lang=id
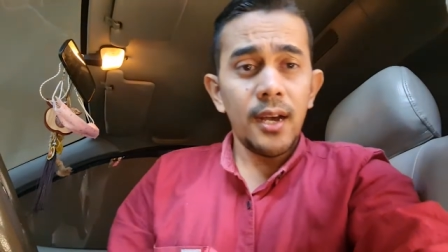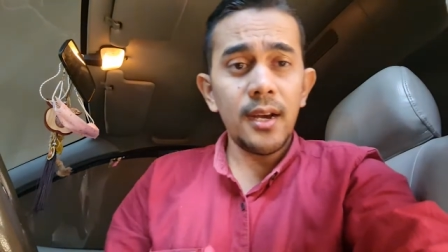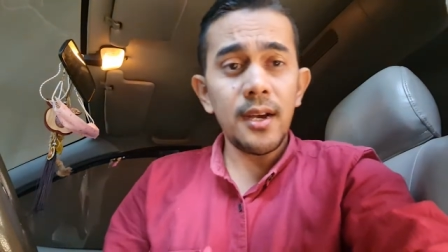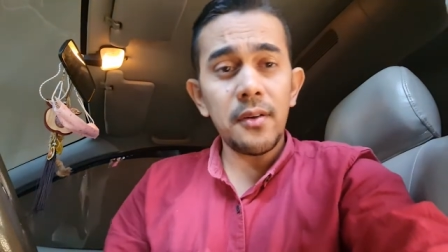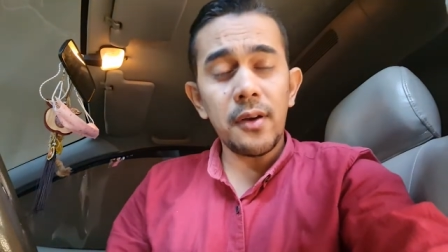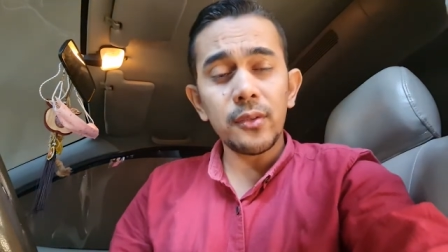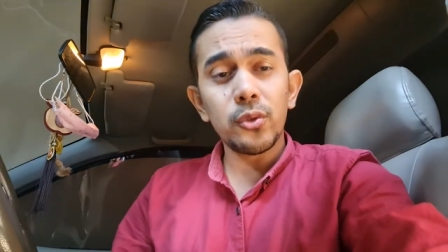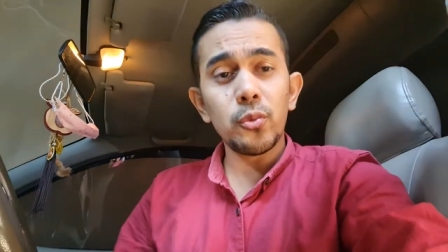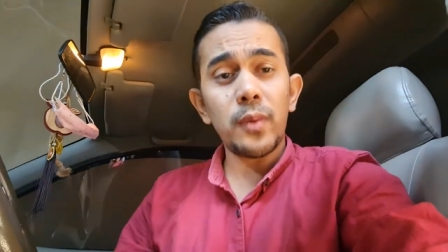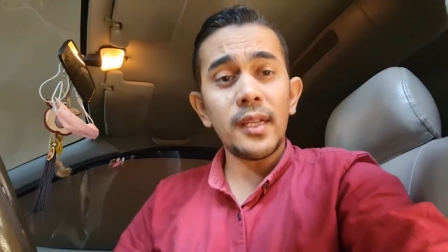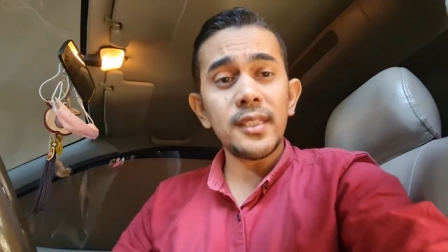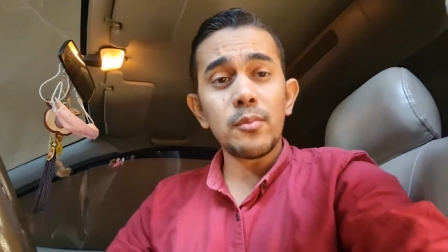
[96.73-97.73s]
uh, waktu
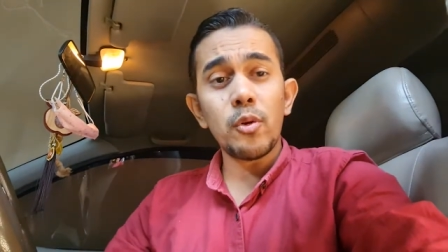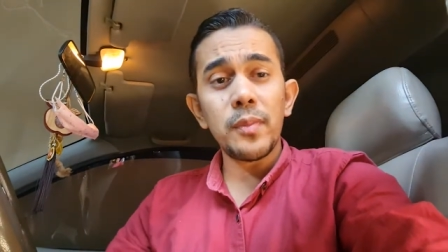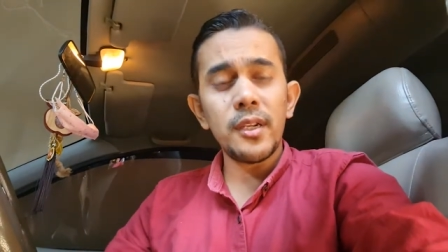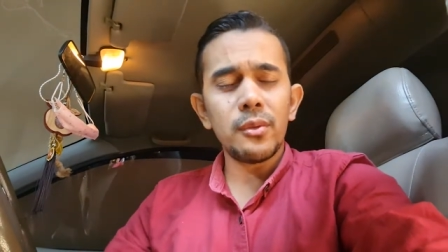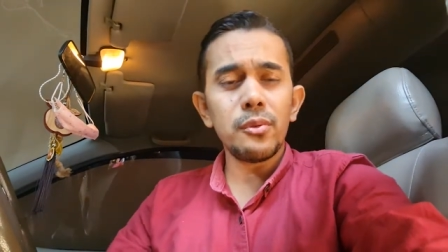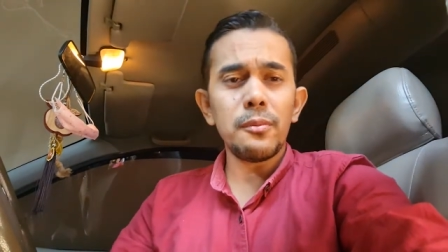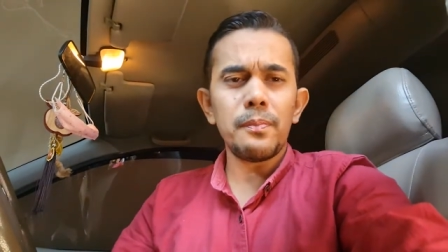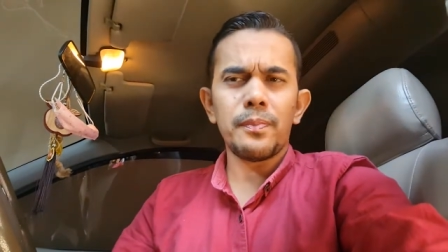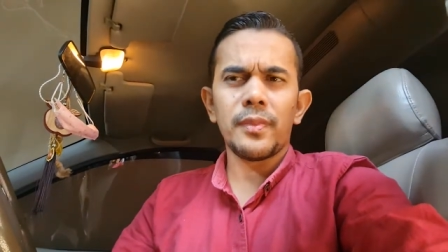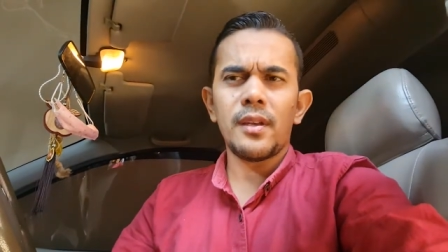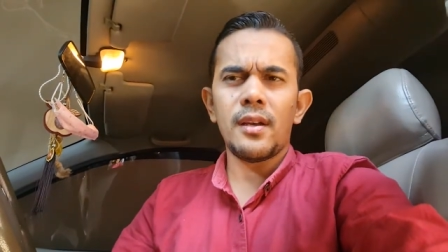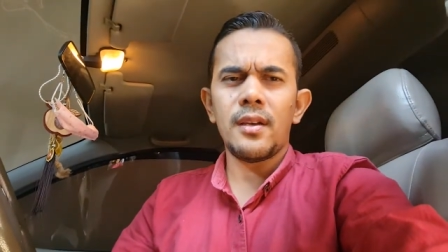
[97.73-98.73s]
belajar mobil itu
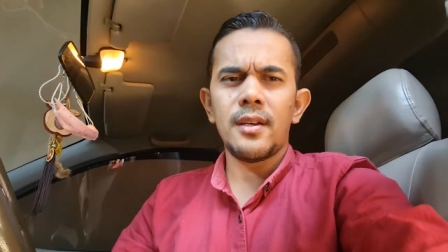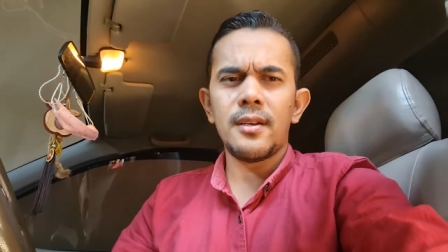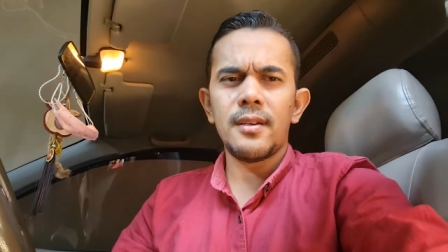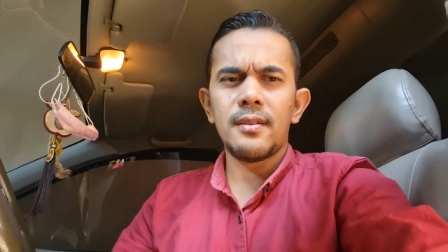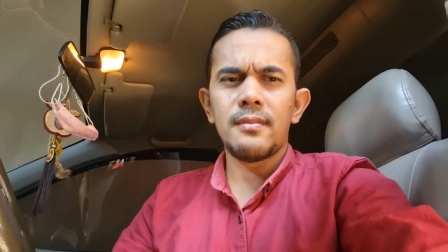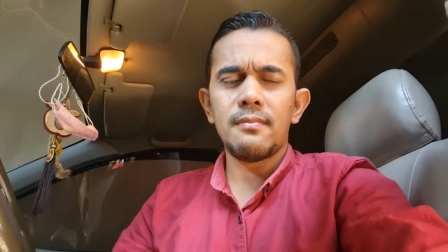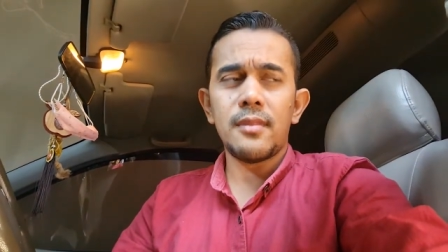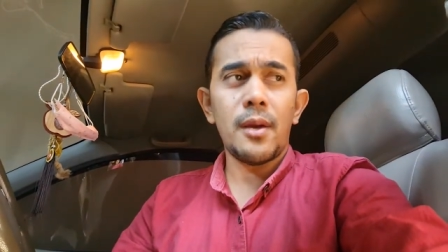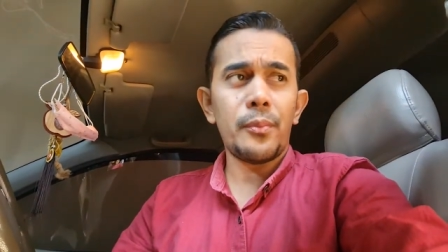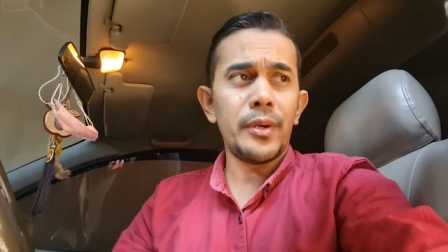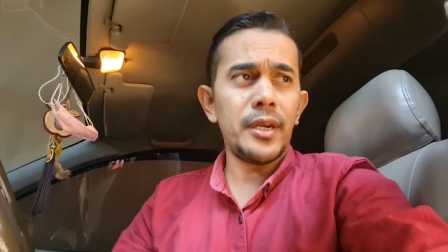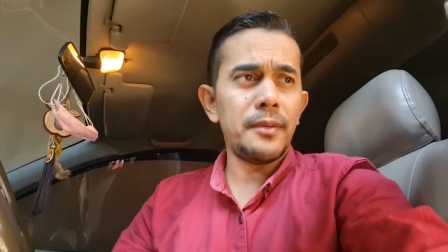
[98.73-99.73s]
uh,
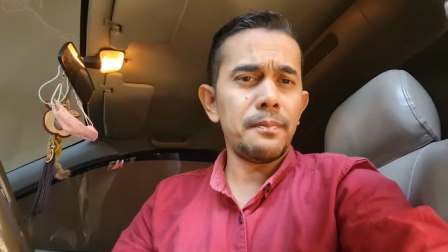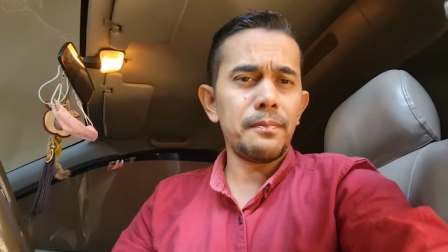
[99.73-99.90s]
apa ya